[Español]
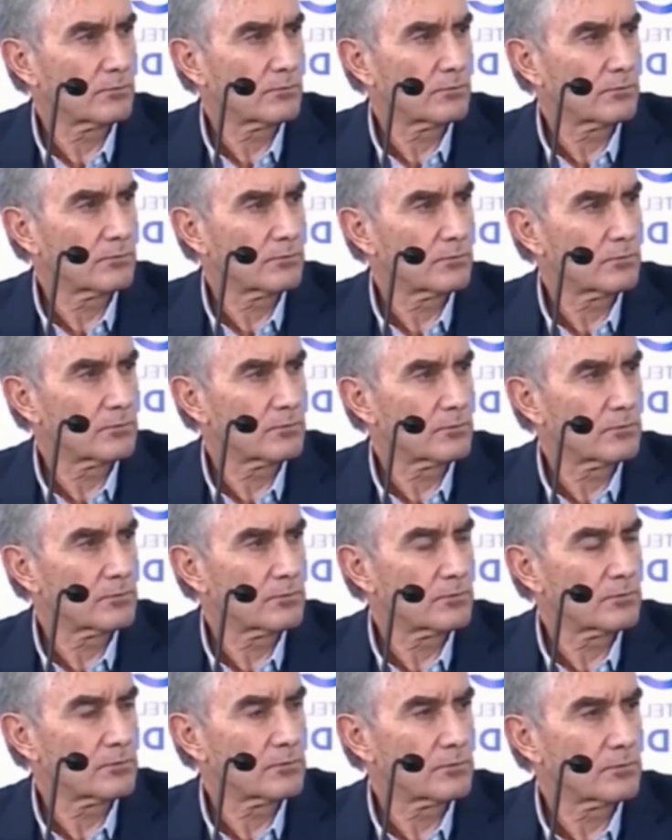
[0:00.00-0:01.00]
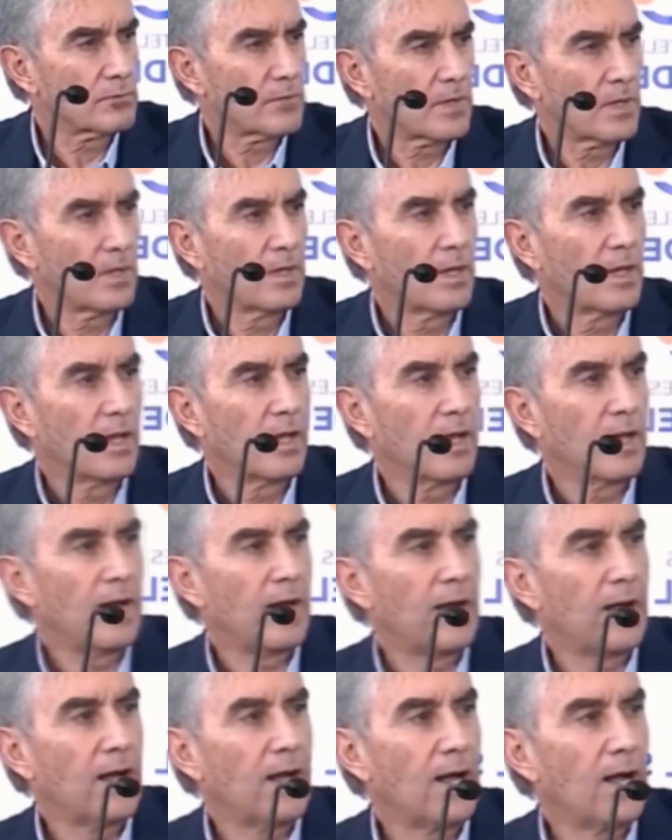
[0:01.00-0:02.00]
diciendo que el señor Farfán
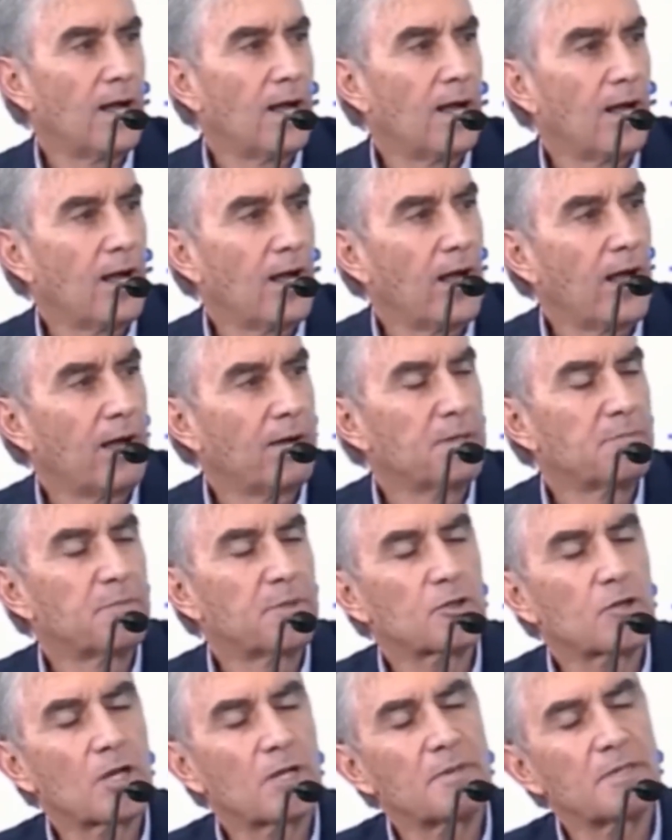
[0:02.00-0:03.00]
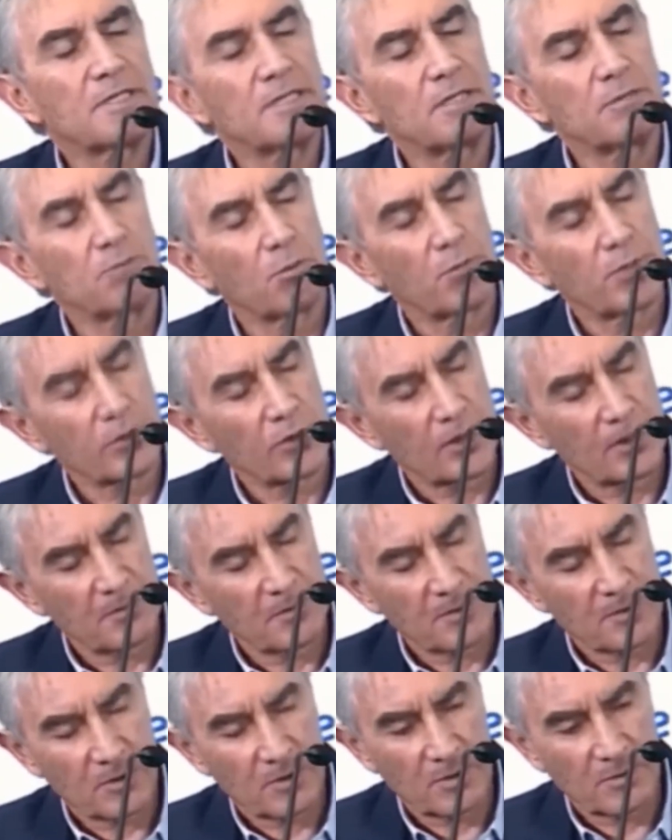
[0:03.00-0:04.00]
estaba muy bien. A ver, perdóname, Silvio, perdóname,
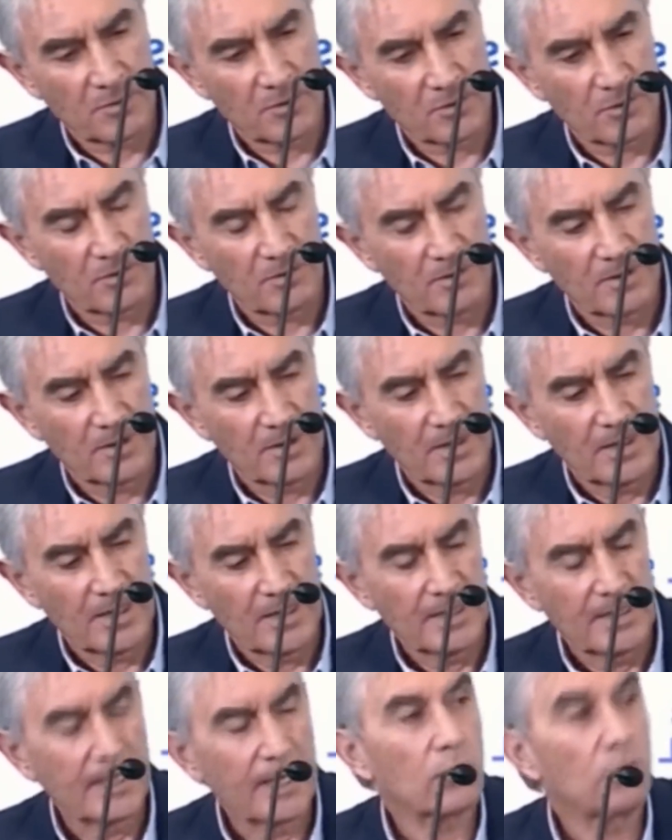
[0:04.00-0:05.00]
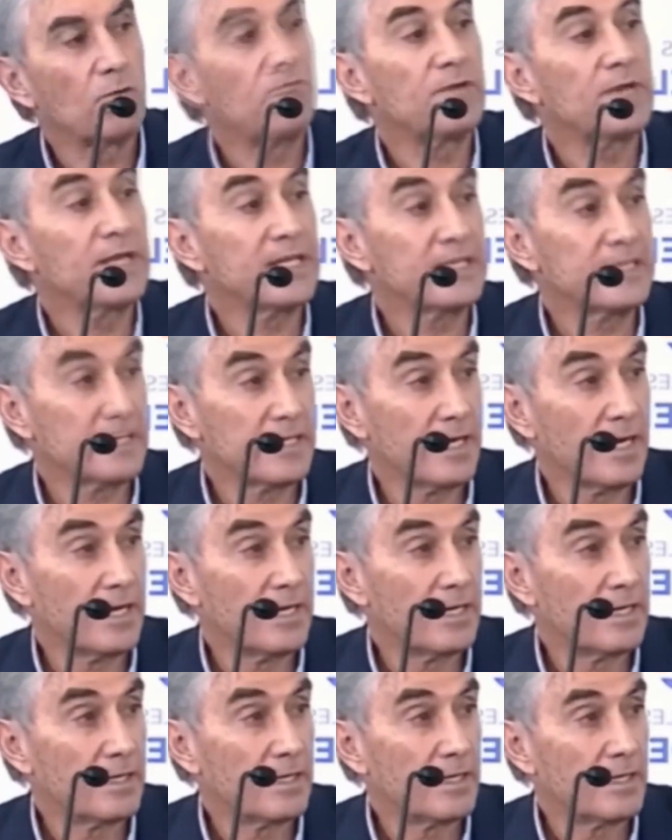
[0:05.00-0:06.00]
perdóname. La conferencia
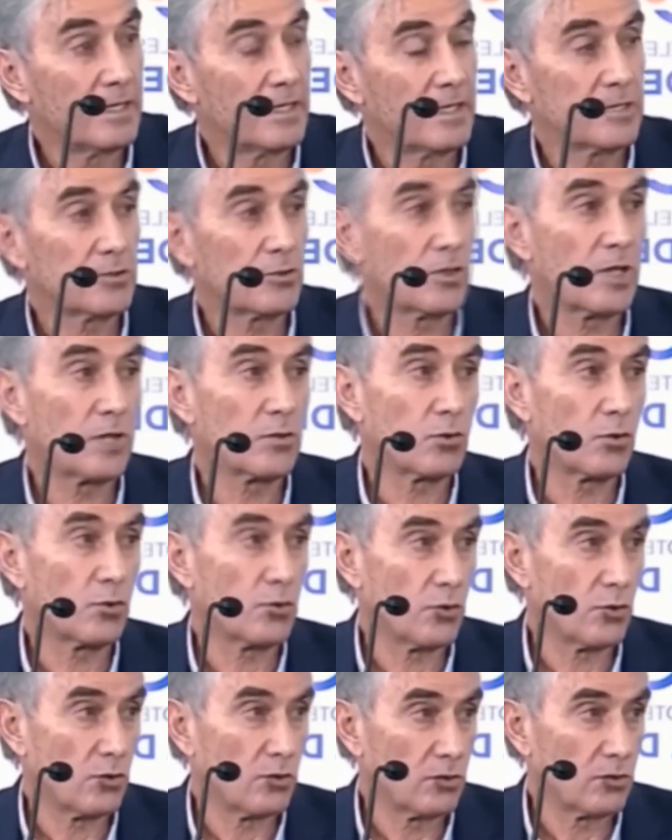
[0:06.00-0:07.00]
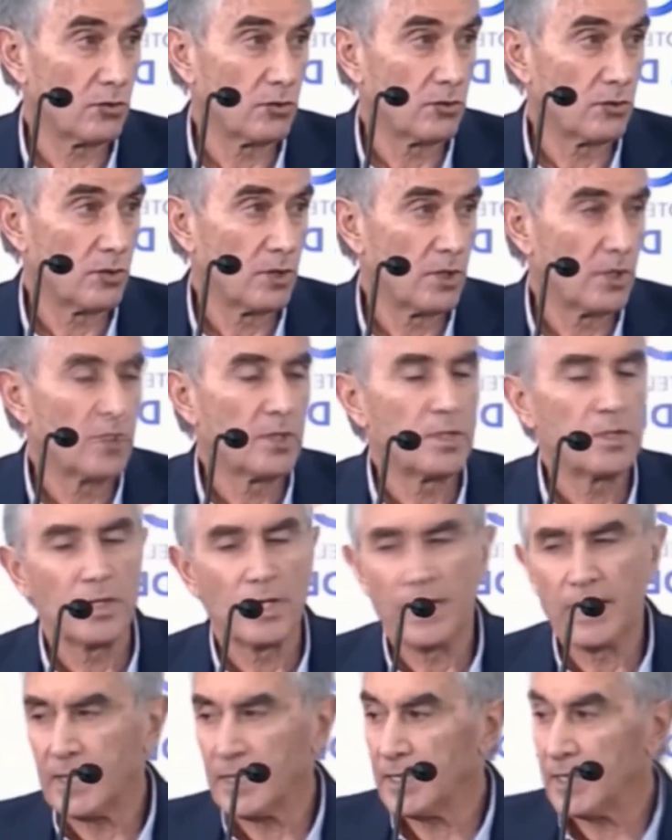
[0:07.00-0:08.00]
la estoy dando yo. Correcto, bueno,
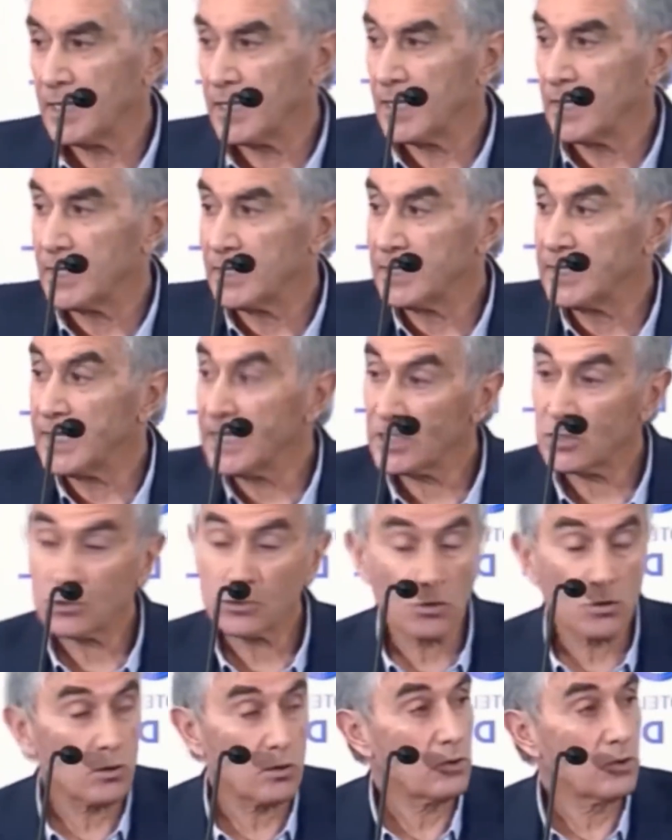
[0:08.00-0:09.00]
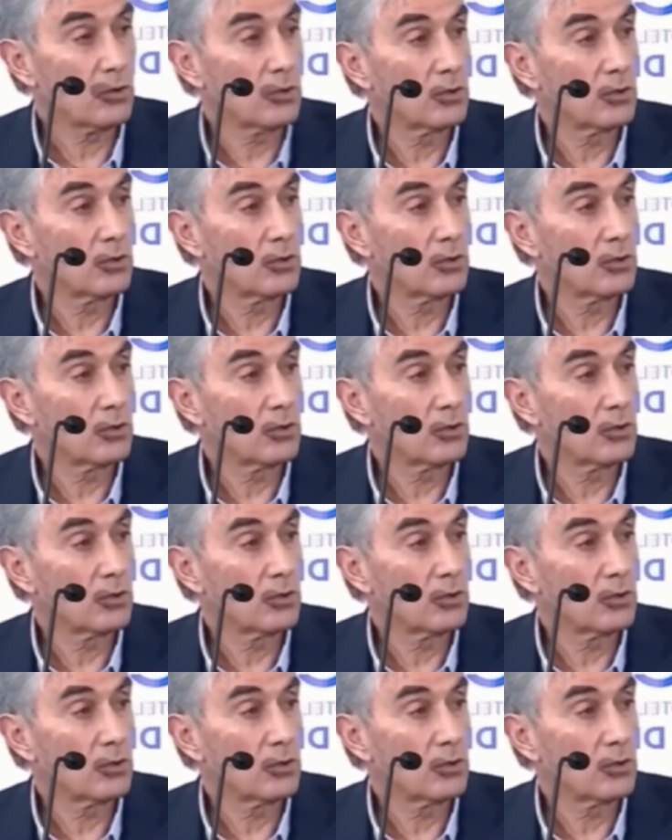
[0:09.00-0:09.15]
le doy a eh, usted. Néstor